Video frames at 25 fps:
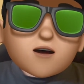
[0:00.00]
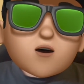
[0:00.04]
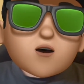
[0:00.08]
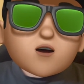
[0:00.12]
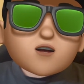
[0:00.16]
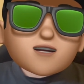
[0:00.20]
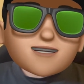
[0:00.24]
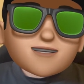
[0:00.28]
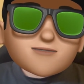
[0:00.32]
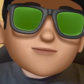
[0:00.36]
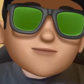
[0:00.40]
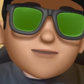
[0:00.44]

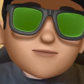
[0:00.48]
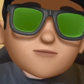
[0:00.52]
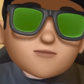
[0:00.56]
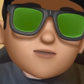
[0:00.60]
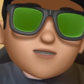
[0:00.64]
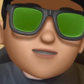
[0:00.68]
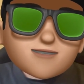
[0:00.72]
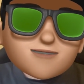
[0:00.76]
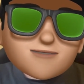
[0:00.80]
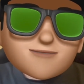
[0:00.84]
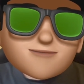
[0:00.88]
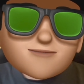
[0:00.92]

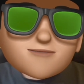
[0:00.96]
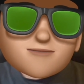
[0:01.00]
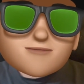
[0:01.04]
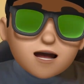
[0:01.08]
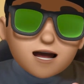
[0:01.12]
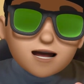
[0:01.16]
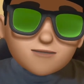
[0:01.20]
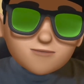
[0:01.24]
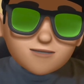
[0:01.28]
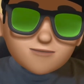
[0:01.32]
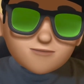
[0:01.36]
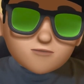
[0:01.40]
Continuamos.
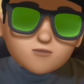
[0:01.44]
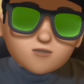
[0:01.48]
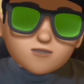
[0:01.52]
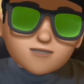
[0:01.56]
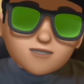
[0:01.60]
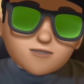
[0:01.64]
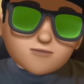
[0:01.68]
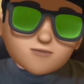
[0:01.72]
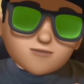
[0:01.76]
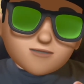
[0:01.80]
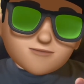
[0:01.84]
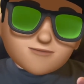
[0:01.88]
Hablemos
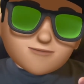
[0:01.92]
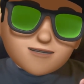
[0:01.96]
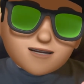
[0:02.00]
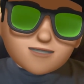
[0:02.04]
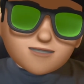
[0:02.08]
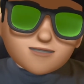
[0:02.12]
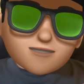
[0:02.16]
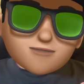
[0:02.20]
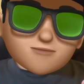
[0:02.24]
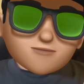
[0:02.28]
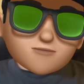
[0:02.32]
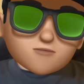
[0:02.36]
de los
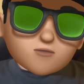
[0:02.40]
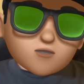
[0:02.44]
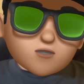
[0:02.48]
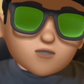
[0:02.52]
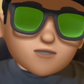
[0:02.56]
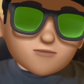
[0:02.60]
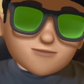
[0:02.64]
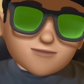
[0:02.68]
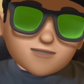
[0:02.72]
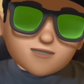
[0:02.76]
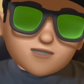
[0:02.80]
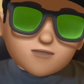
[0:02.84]
diferentes fondos
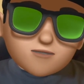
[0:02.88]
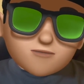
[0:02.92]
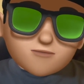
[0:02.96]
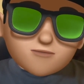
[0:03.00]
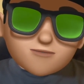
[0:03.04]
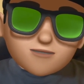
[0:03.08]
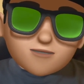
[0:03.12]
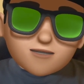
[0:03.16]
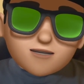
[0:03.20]
de inversión.